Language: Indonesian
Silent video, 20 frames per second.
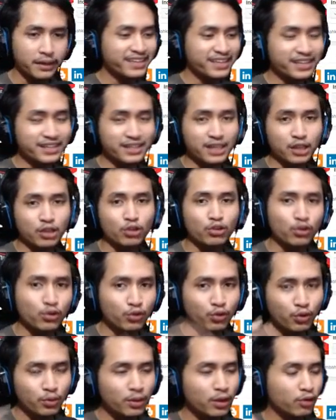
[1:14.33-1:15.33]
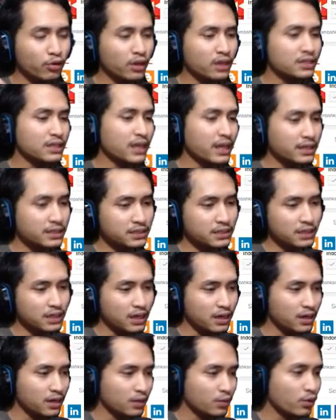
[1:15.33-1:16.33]
Kita tonton dulu baru kasih like sih
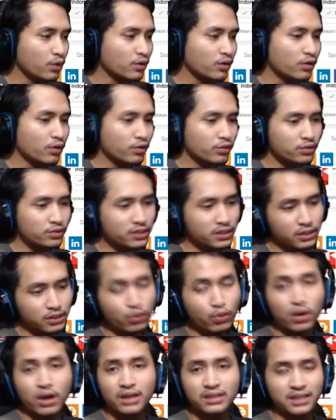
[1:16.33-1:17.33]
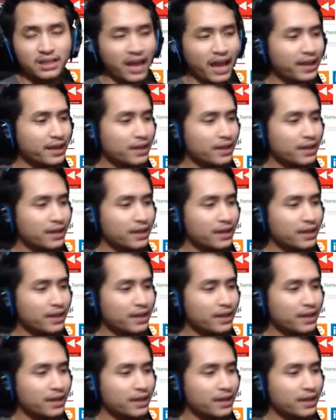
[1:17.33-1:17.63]
karena gua udah nonton jadinya gua kasih like